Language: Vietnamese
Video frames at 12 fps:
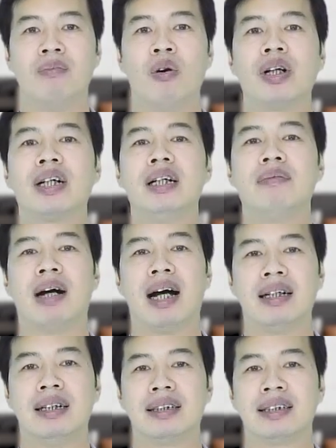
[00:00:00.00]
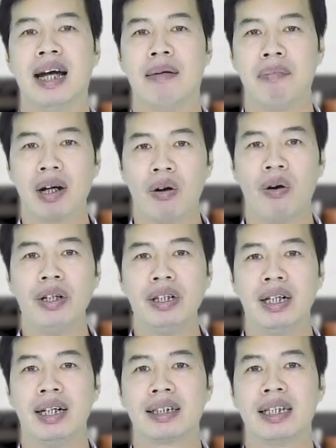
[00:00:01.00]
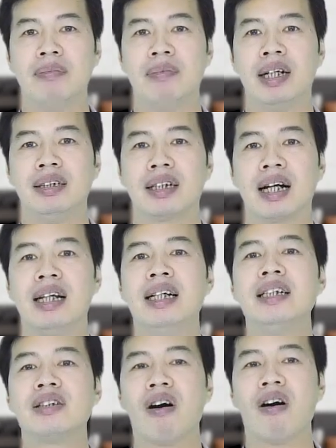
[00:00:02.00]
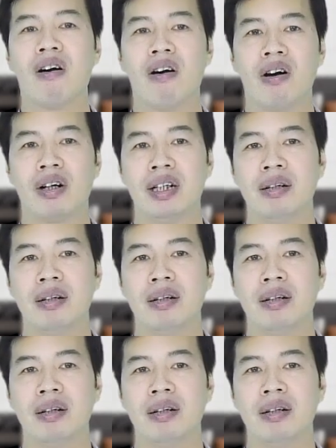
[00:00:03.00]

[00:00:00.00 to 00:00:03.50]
mỗi khi mà trẻ mắc lỗi tìm đến những cái lý do